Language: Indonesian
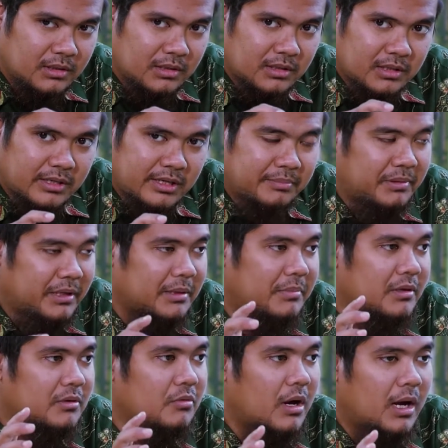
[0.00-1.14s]
kegap lagi
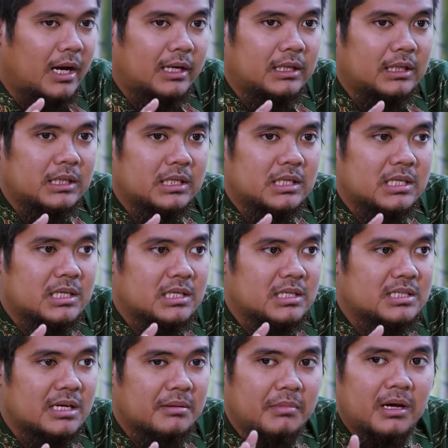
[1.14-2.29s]
berduaan
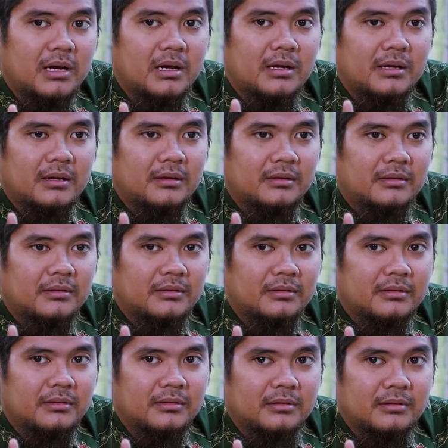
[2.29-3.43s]
sama
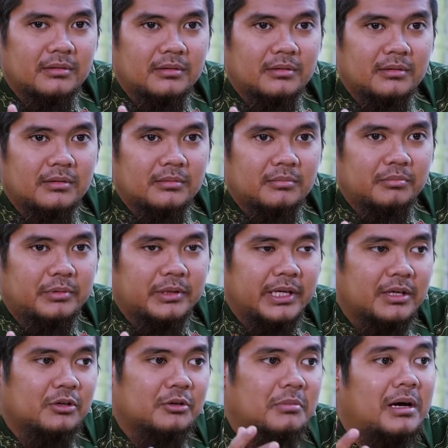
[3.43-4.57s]
pria
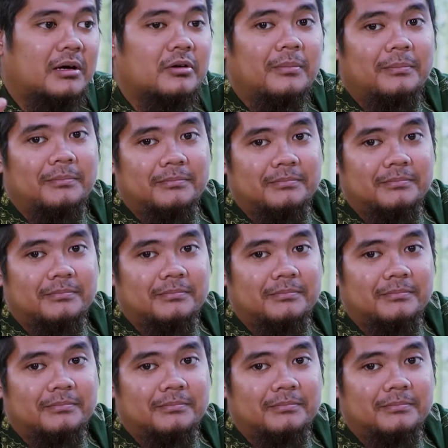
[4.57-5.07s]
non mahram